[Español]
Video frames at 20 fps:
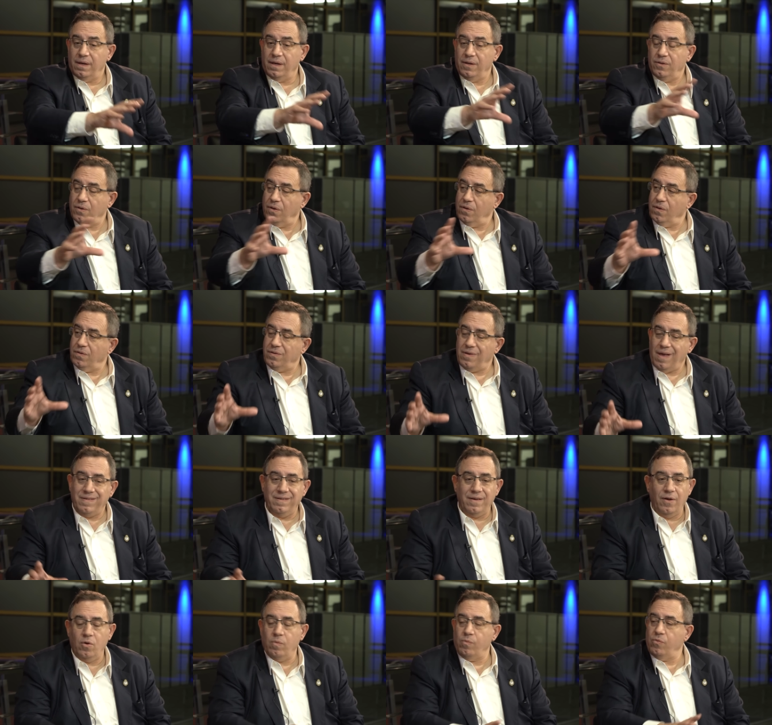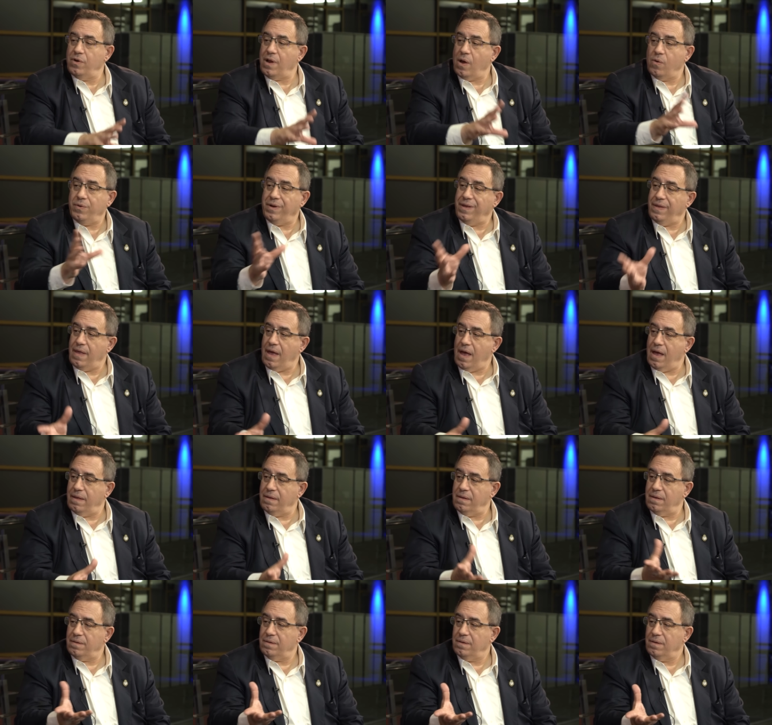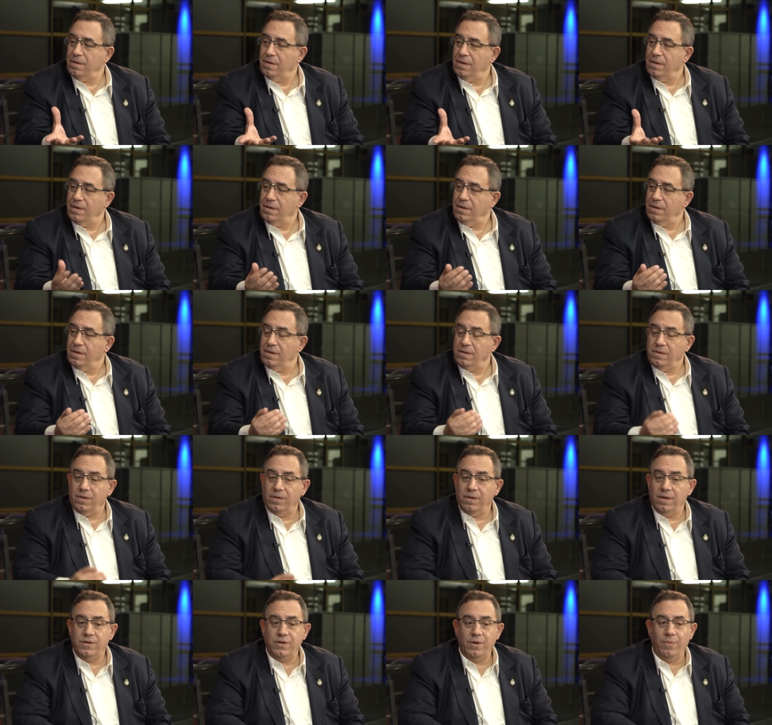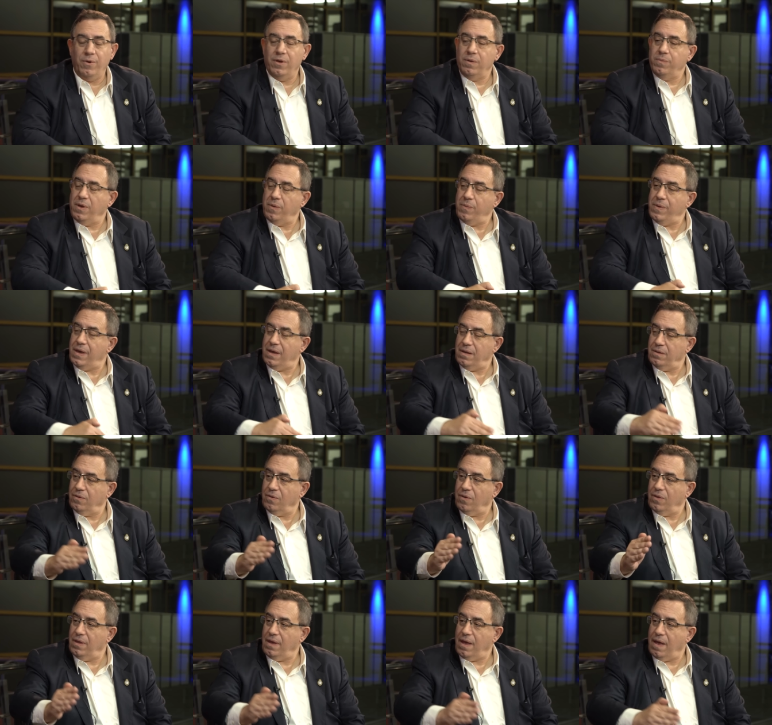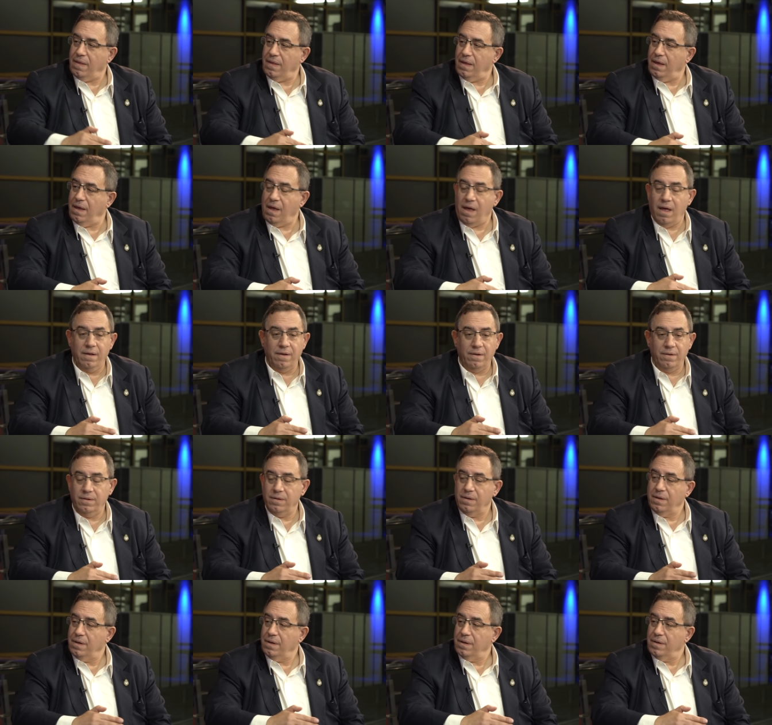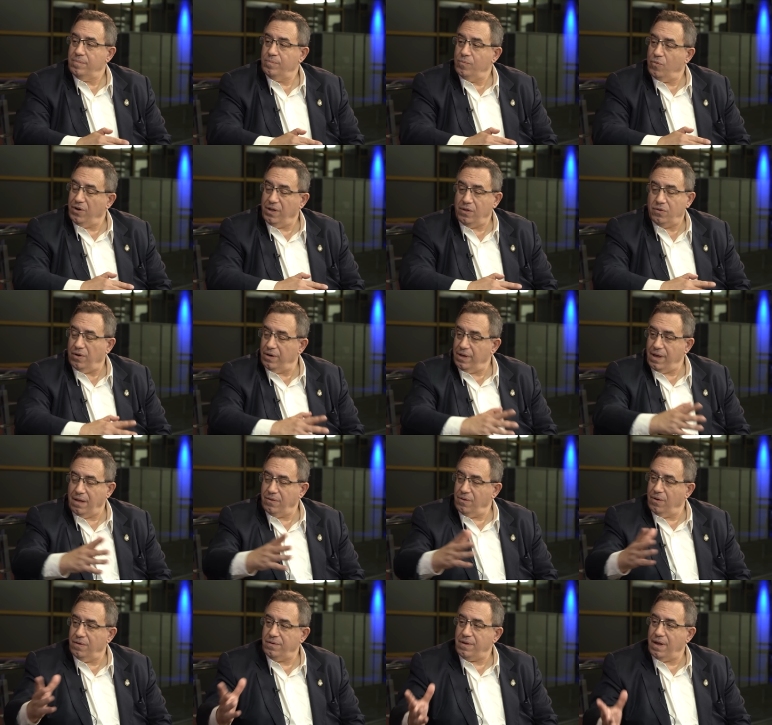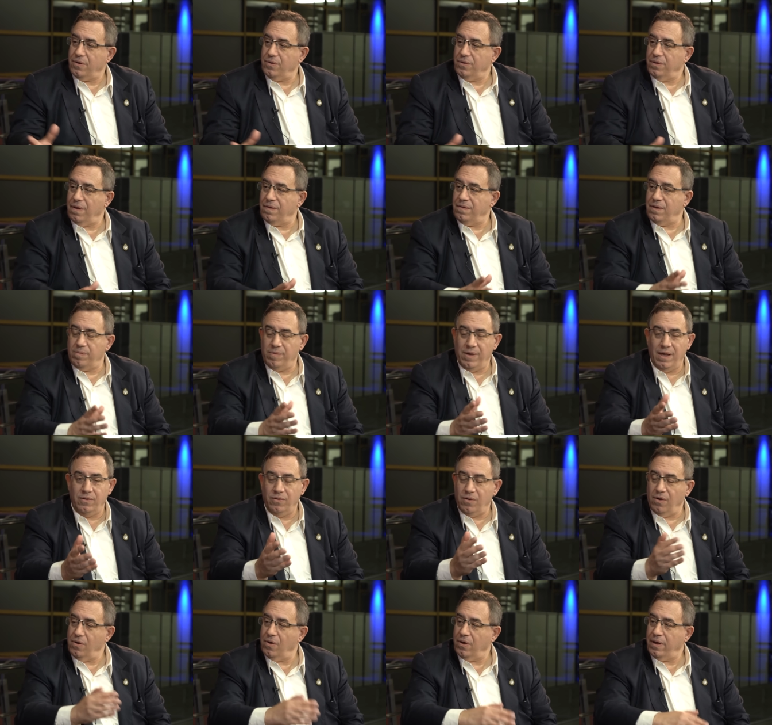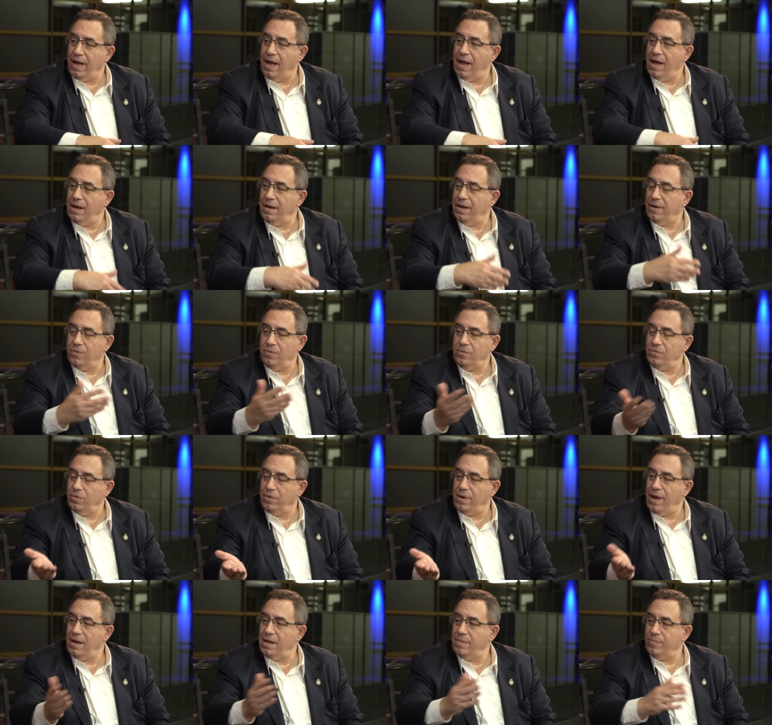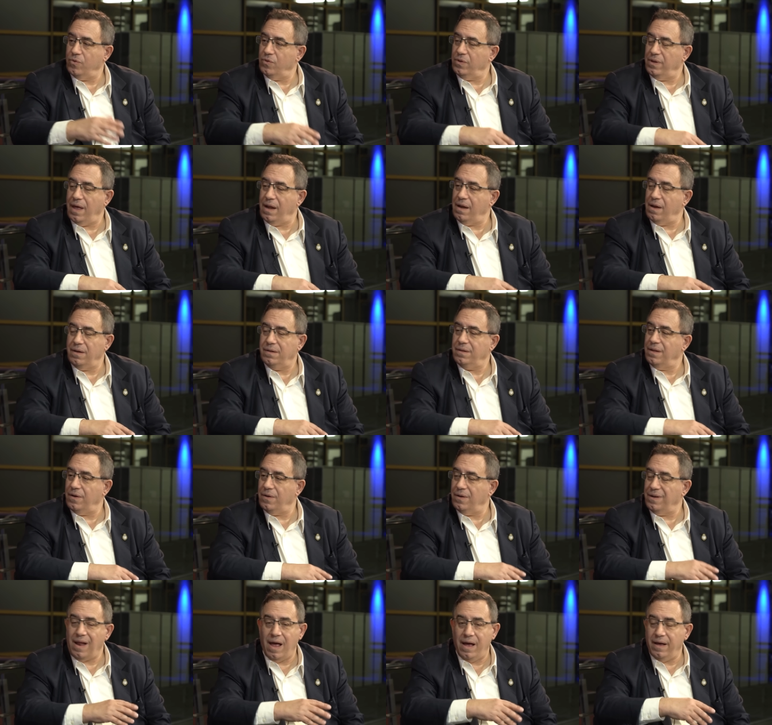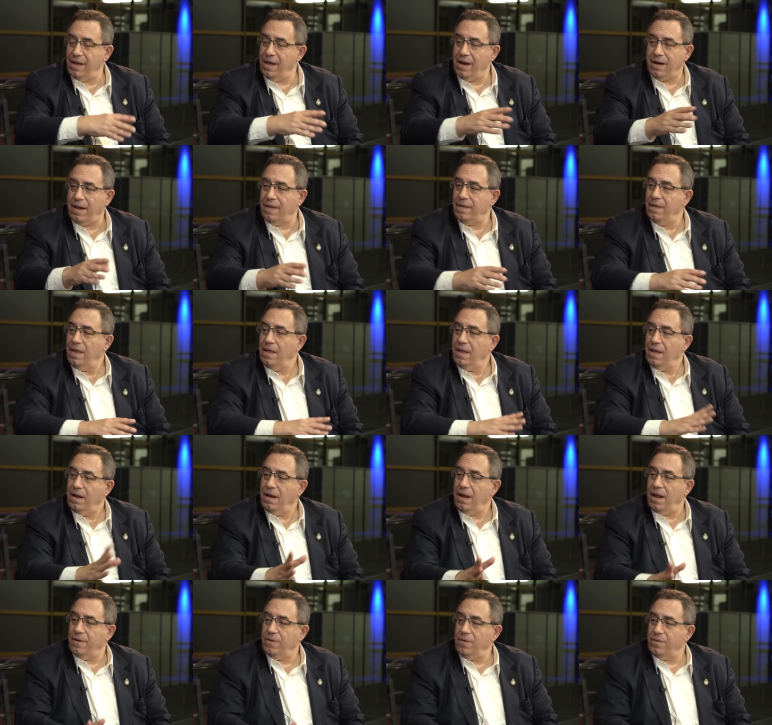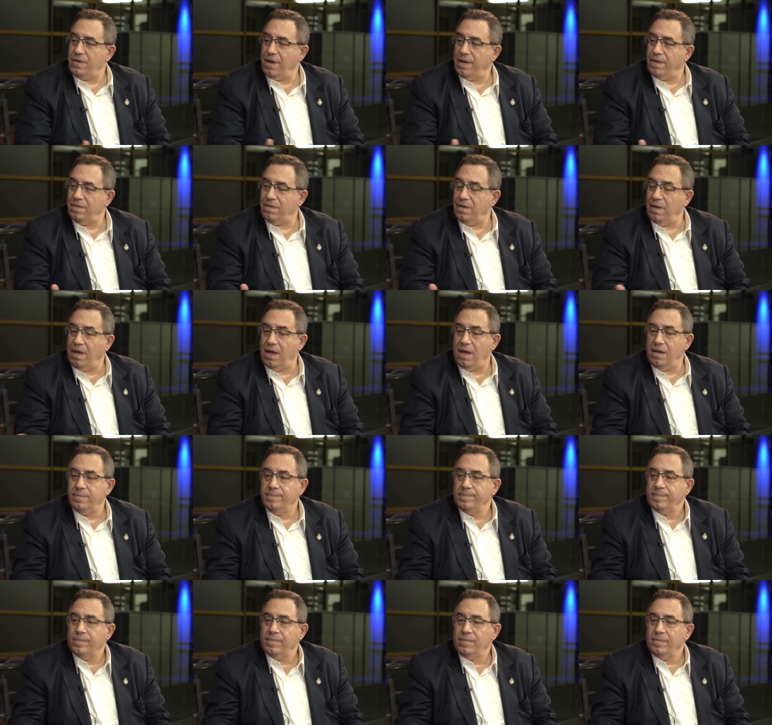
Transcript: Y todo se hace como una unidad donde yo voy viviendo día a día, monitoreando los acontecimientos locales, culturales, mundiales, las guerras, la cosa que sea.